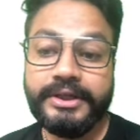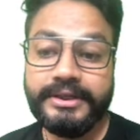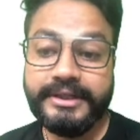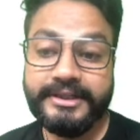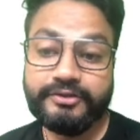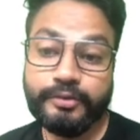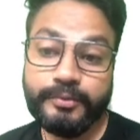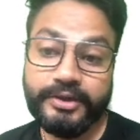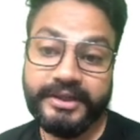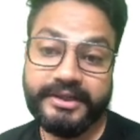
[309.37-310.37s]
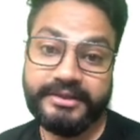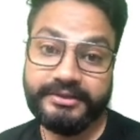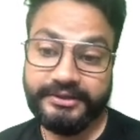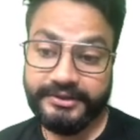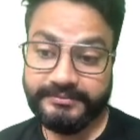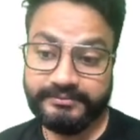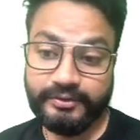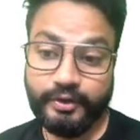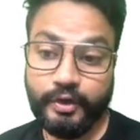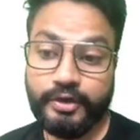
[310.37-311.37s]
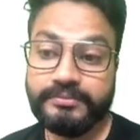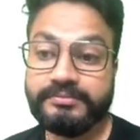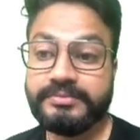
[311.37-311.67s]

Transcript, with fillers: ये इसको प्रोटेक्ट करती है और